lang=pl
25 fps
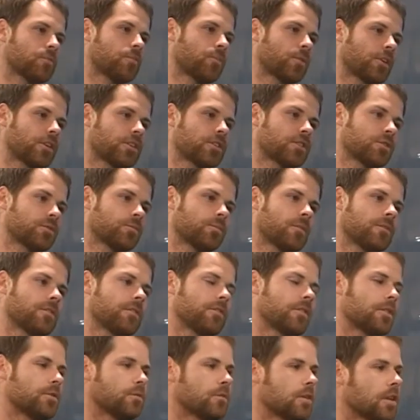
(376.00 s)
pokerzystów pewnie
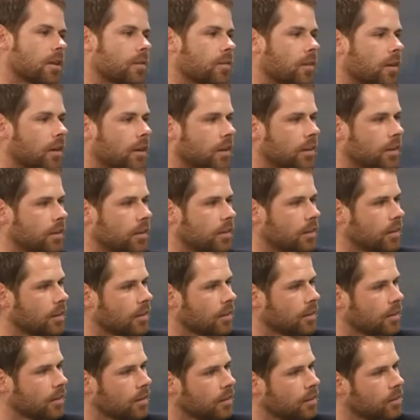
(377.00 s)
wielu nie ma, ale... Ma,
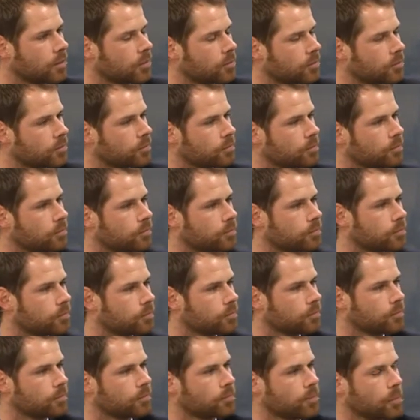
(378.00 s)
maso... No, na